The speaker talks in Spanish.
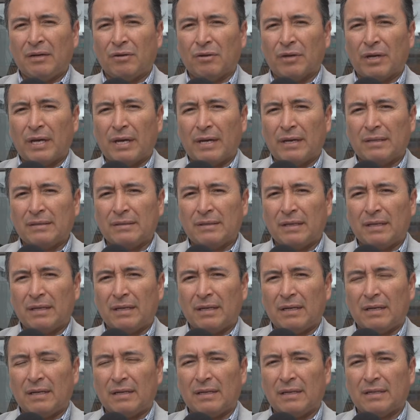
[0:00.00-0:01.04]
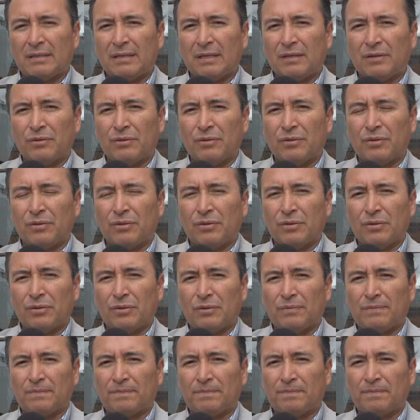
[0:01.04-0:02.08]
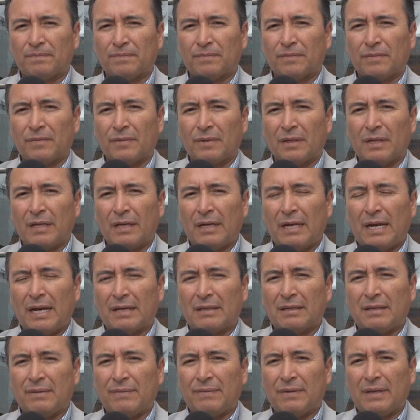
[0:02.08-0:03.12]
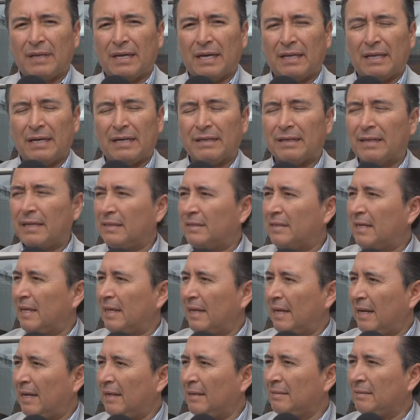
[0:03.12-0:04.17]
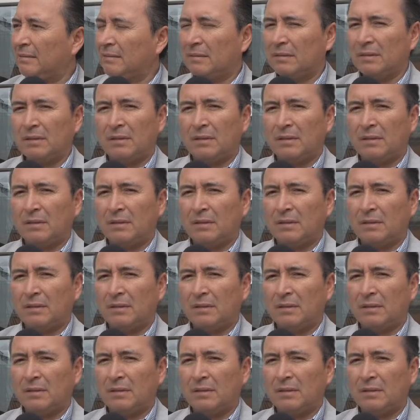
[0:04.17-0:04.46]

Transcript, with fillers: lo que es el desarrollo de la actividad artesanal.